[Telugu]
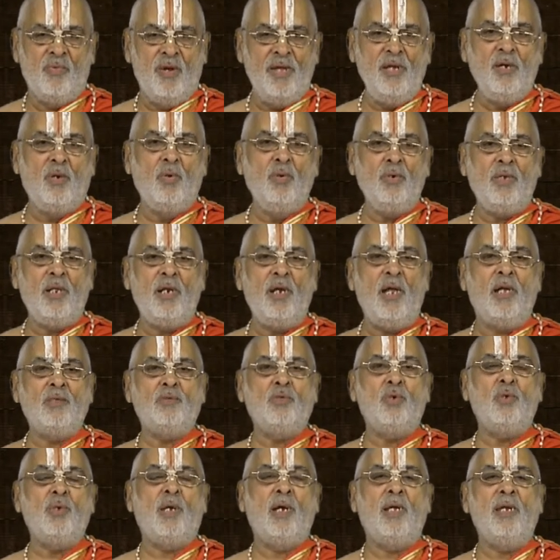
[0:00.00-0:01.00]

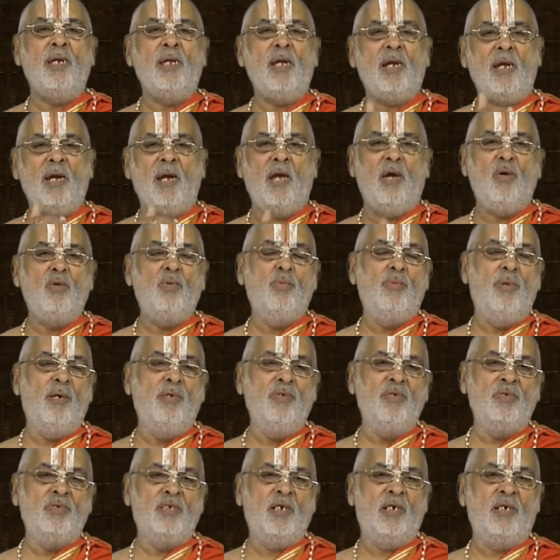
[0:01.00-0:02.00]
వైకుంఠనాథుడుగానే అక్కడ
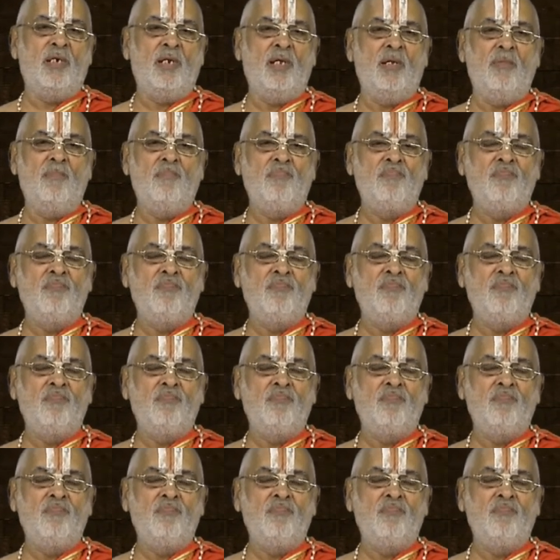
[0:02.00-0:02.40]
ఆవిర్భవించట